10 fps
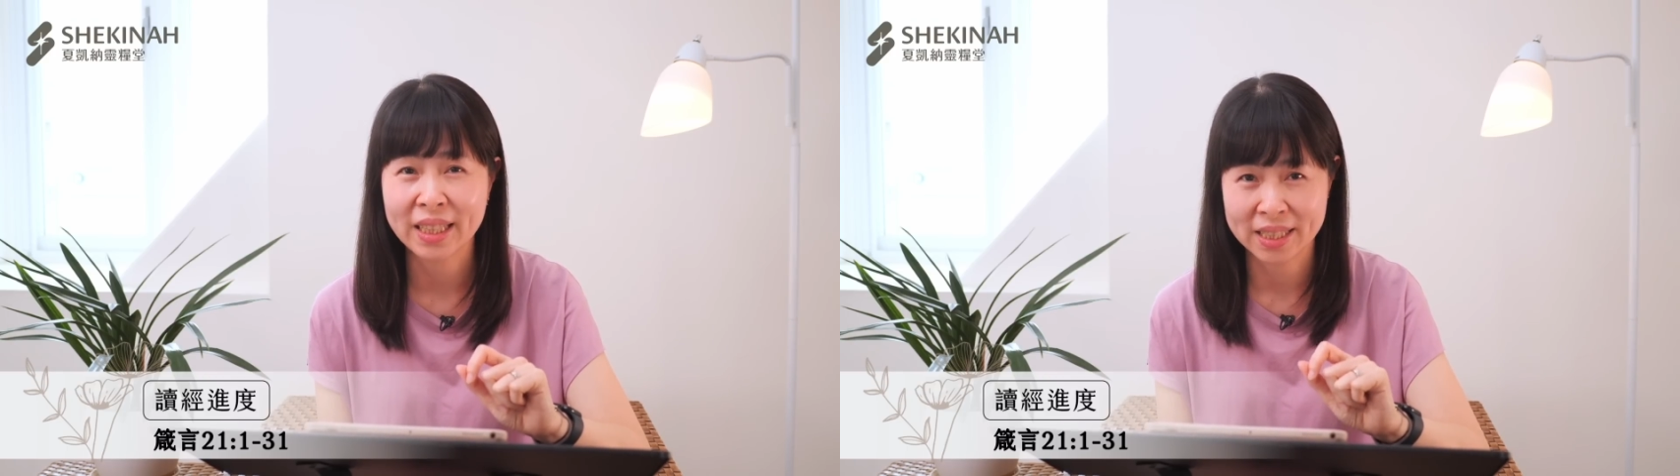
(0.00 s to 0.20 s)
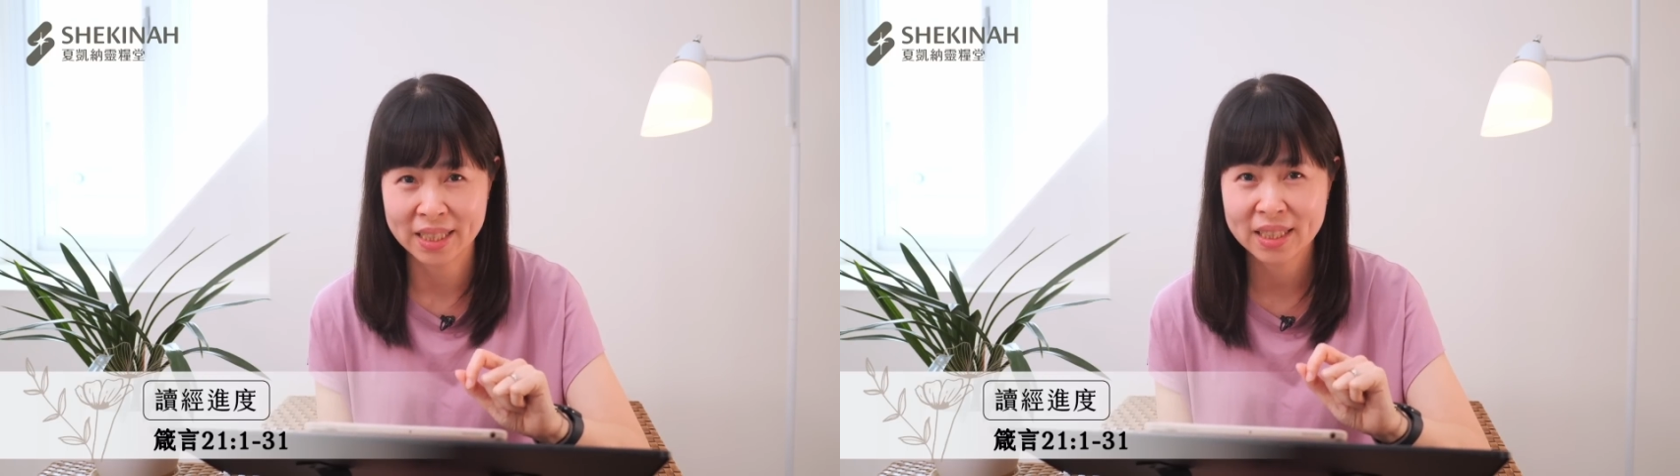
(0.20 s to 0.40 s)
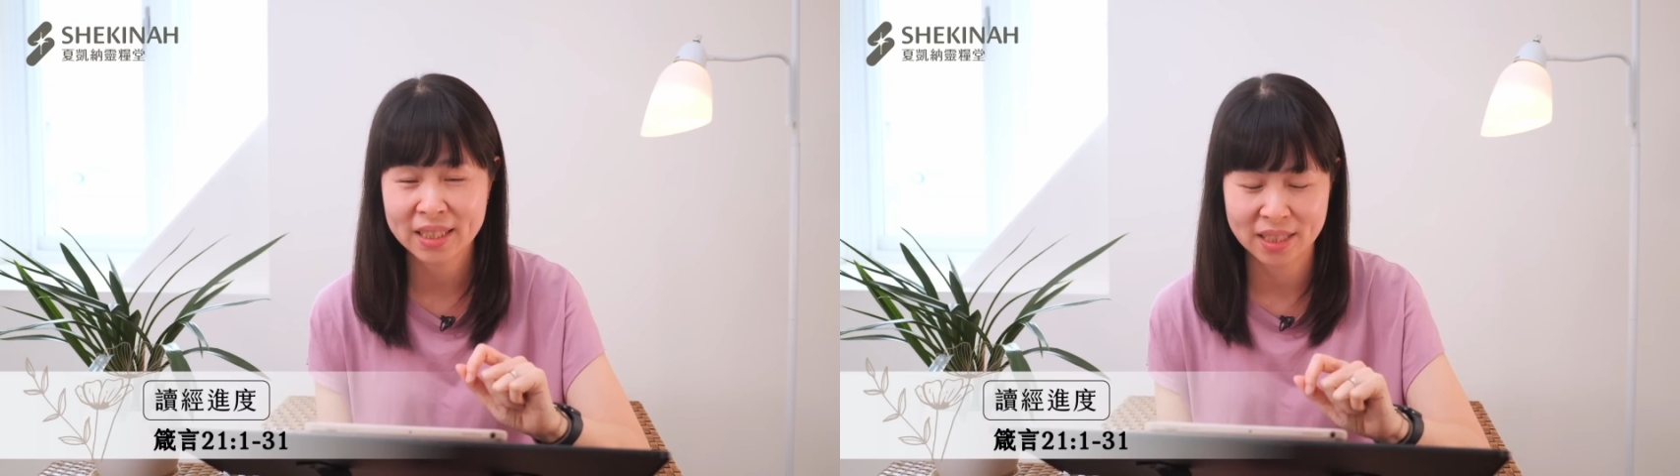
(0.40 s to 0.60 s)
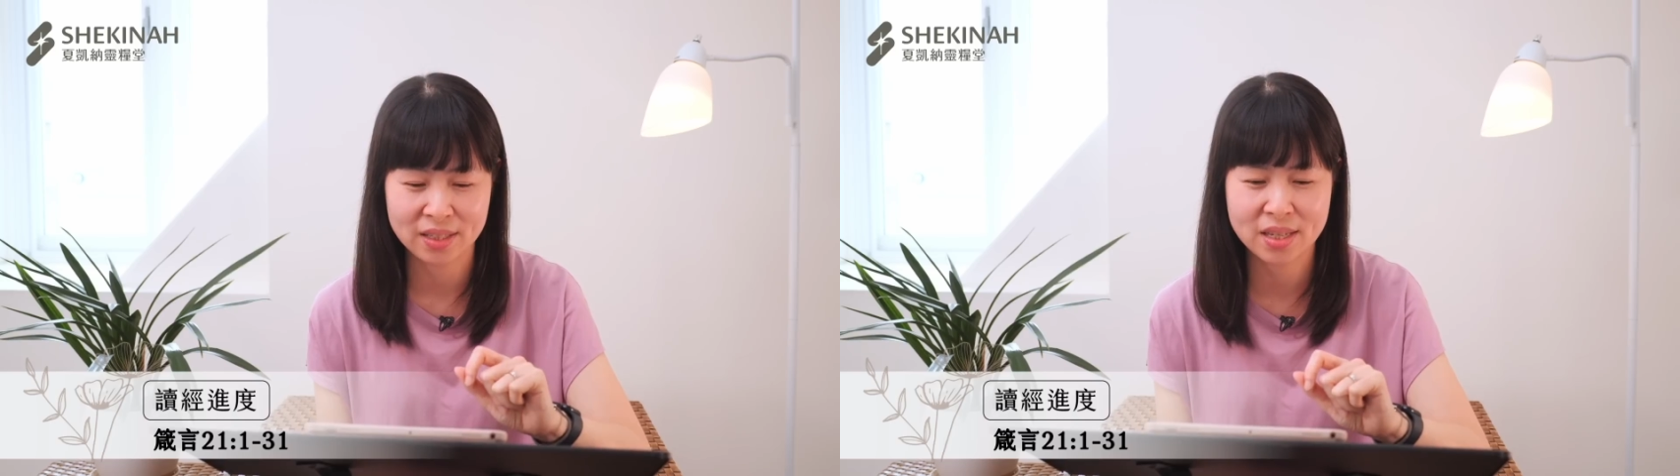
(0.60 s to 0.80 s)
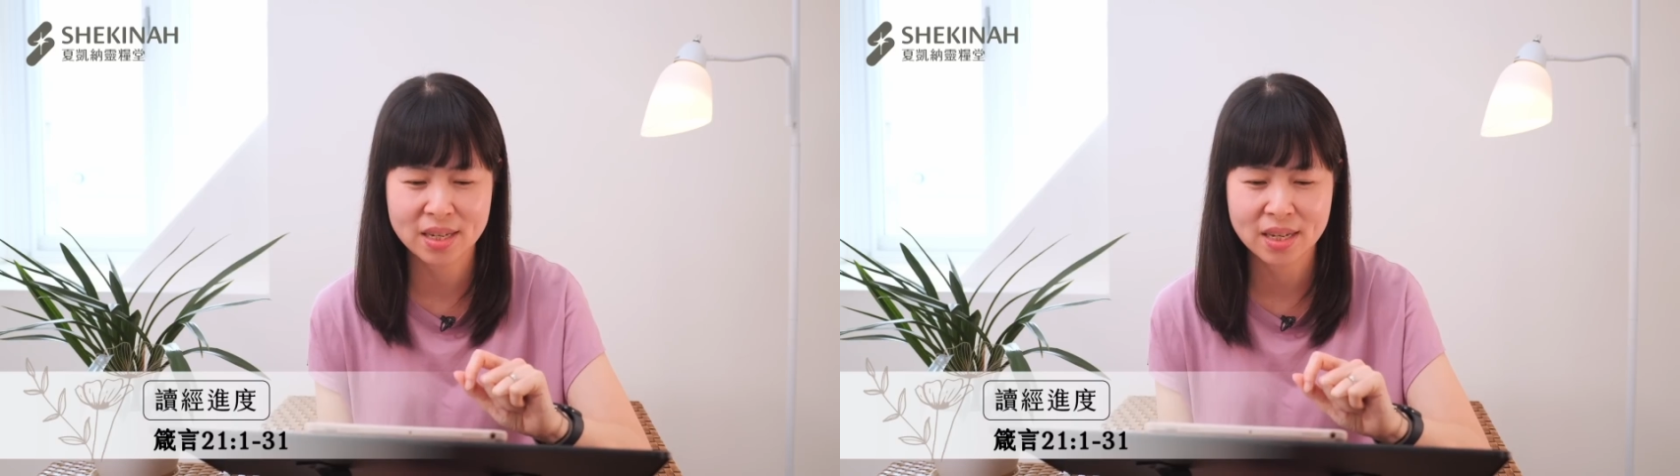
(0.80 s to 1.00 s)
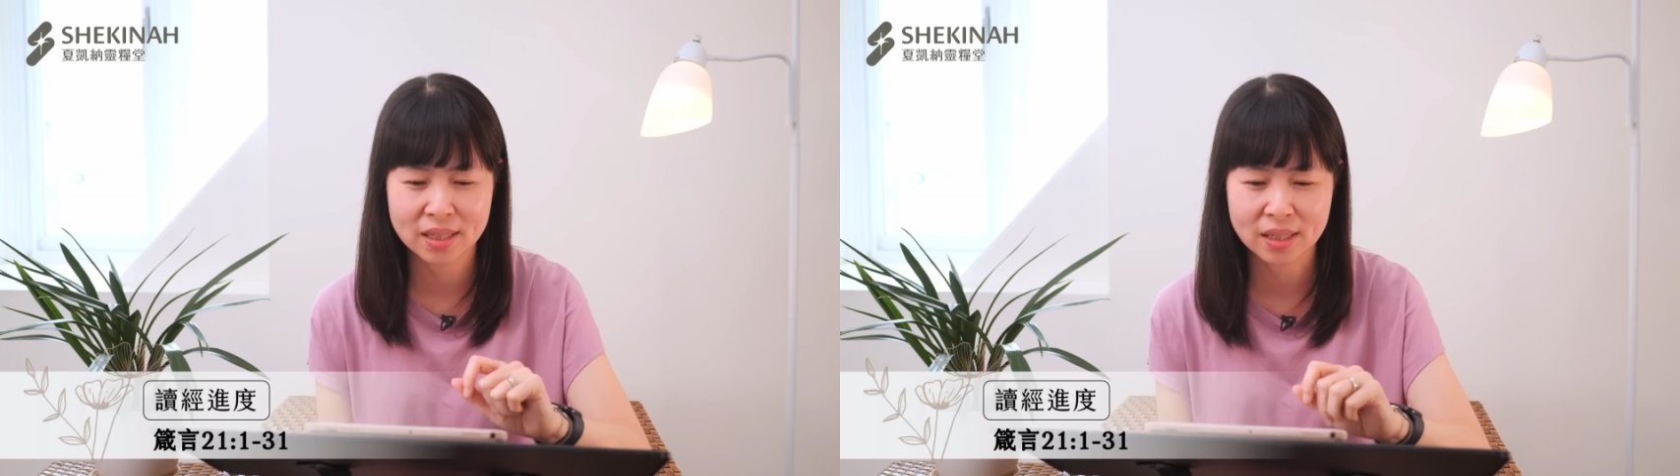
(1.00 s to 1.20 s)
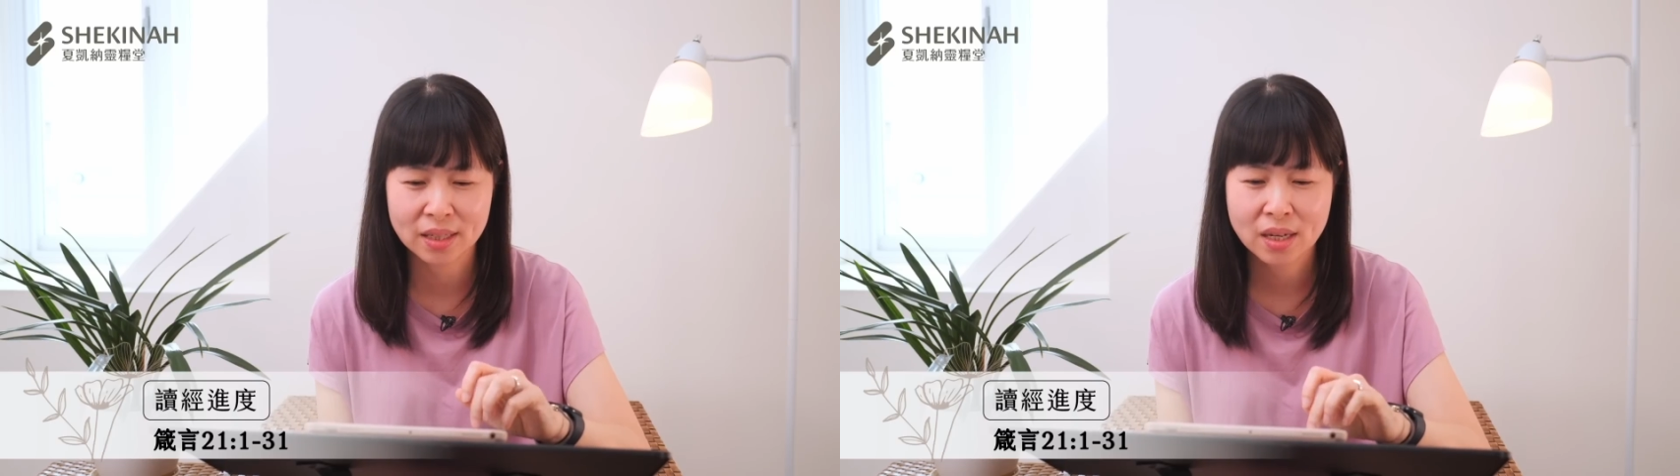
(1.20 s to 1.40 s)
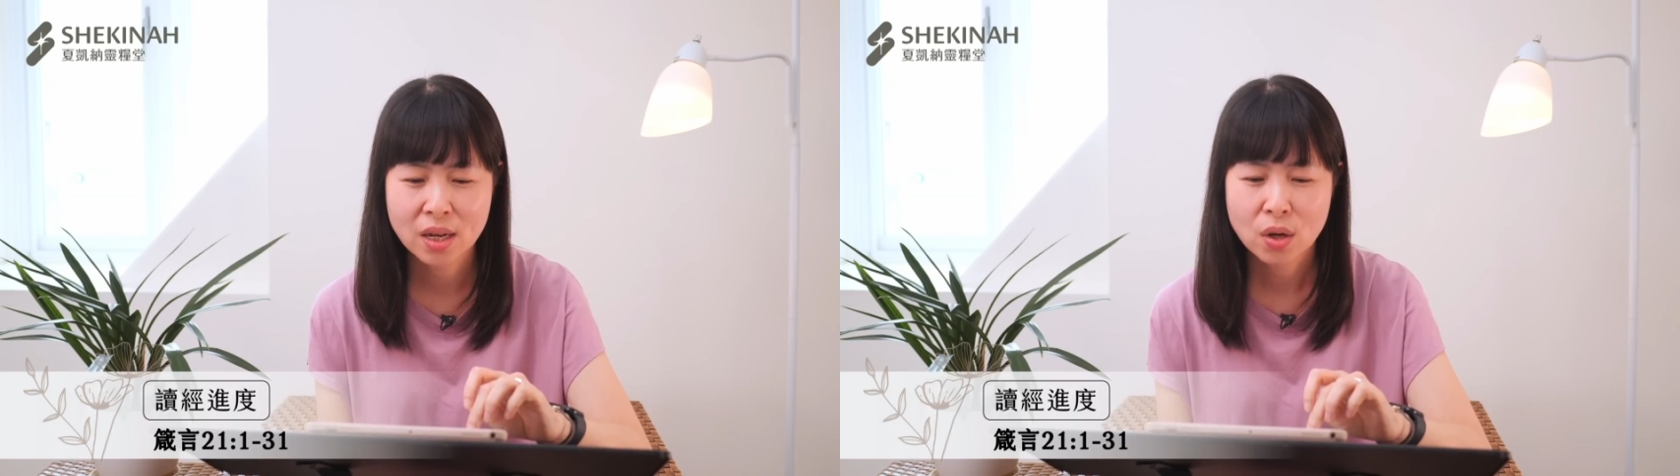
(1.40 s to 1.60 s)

已经得胜了。